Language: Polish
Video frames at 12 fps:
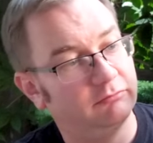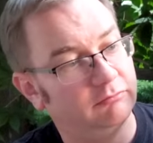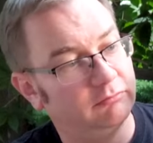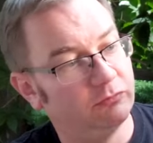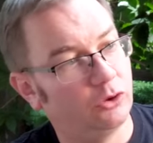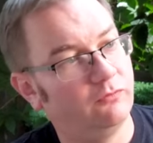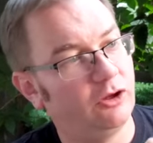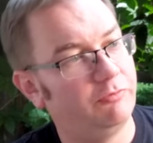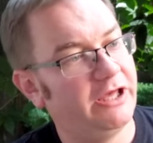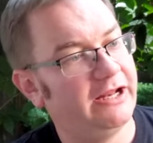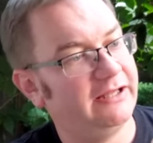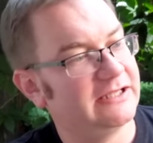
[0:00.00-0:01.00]
mm,
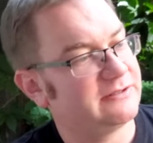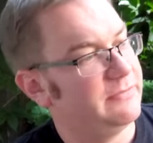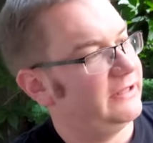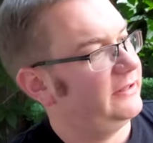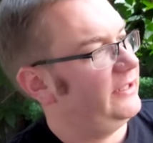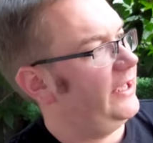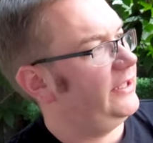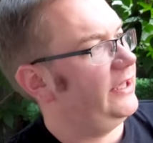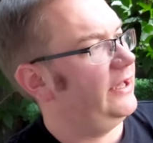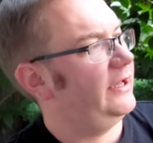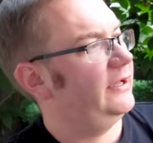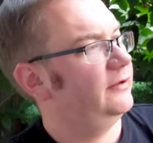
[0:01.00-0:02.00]
równomierne
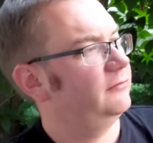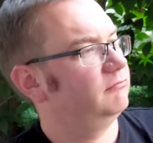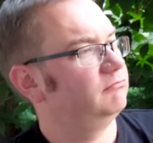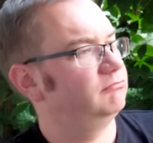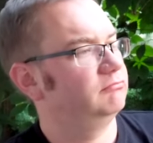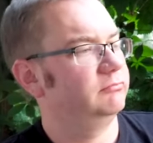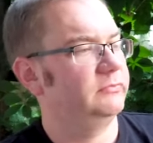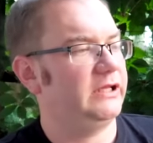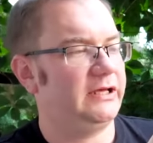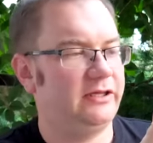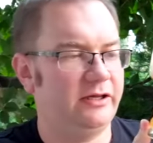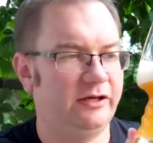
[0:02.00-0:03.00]
zmętnienie, mm,
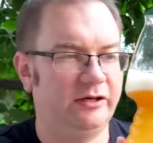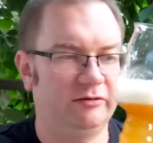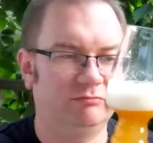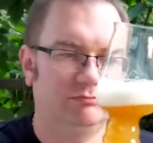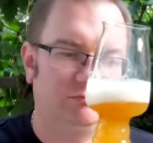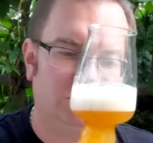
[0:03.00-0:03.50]
takie,